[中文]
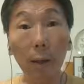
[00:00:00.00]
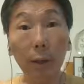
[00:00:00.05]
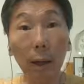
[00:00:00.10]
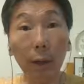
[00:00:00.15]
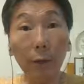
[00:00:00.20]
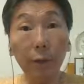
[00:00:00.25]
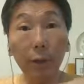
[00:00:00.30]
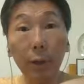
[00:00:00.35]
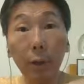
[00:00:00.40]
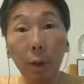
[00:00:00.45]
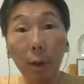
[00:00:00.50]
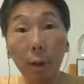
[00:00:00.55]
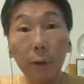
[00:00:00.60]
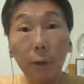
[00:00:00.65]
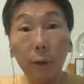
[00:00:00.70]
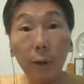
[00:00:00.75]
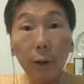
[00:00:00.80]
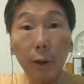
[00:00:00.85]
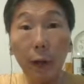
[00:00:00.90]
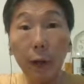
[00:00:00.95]
但是呢，
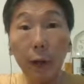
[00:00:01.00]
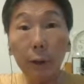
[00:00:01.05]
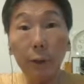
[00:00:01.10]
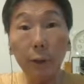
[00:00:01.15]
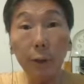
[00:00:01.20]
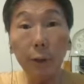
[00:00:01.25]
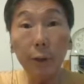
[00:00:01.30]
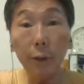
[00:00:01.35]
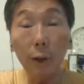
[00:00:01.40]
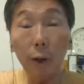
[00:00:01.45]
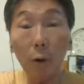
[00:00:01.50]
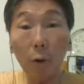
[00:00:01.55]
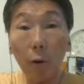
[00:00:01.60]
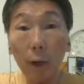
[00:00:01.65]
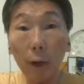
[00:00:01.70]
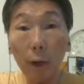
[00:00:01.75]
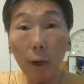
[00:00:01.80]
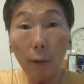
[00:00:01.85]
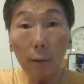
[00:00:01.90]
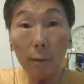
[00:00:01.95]
四年级这个
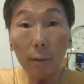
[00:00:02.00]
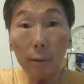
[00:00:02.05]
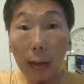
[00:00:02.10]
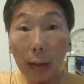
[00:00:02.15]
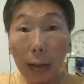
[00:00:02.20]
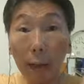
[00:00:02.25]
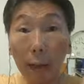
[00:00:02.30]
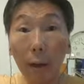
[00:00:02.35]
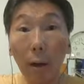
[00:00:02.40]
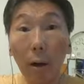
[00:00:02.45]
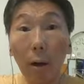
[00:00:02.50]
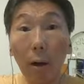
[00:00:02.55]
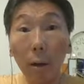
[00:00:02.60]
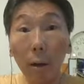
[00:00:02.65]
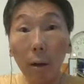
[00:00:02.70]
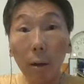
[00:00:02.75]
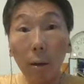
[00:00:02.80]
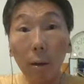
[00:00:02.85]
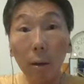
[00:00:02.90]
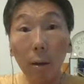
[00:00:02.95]
会拿
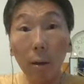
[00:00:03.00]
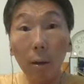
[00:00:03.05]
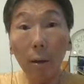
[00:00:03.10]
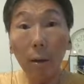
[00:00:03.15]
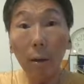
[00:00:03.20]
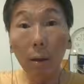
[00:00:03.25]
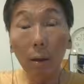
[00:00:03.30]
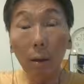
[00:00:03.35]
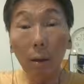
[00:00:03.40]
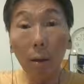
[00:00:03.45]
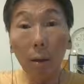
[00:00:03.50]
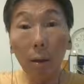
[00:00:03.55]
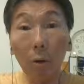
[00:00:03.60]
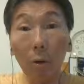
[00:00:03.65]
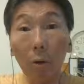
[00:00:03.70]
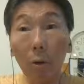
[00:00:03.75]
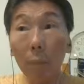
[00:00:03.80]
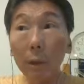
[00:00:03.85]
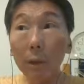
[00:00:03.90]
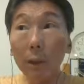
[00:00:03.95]
掉。
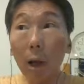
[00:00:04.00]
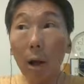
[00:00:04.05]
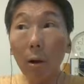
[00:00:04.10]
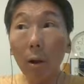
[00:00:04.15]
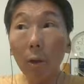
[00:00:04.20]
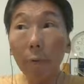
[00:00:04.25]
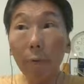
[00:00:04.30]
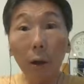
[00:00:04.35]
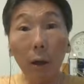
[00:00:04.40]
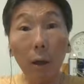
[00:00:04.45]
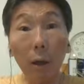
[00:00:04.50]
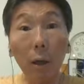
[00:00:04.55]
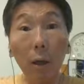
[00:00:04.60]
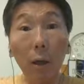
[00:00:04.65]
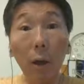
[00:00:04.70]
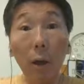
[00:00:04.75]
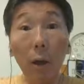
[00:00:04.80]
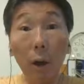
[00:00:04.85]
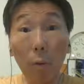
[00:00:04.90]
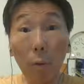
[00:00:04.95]
我们到了分
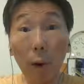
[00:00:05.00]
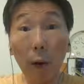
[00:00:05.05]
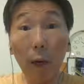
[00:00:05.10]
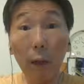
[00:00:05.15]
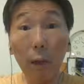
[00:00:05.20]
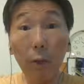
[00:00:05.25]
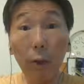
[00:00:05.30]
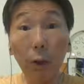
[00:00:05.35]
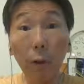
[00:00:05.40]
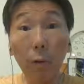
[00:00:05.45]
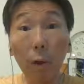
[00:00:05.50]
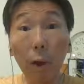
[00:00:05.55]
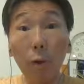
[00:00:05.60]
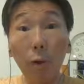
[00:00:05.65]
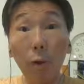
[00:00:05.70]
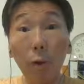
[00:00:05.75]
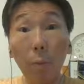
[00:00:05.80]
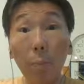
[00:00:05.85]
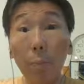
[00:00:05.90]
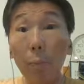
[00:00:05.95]
科的另外一个阶段，
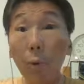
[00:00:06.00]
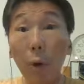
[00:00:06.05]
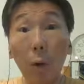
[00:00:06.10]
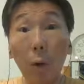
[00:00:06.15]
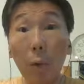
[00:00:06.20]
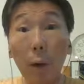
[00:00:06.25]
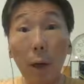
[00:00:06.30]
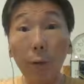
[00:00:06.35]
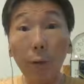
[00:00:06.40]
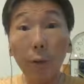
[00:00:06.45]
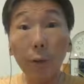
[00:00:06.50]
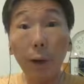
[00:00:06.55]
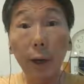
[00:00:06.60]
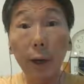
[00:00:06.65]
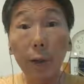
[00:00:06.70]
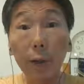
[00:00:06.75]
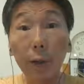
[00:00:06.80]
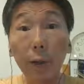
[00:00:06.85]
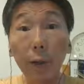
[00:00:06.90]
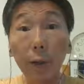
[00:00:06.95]
就不会挂四
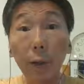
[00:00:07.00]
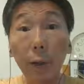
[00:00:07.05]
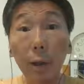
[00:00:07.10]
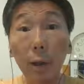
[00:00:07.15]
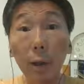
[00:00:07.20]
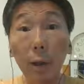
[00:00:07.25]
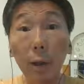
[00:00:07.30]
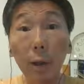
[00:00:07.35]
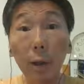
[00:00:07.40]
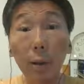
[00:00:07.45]
年级的。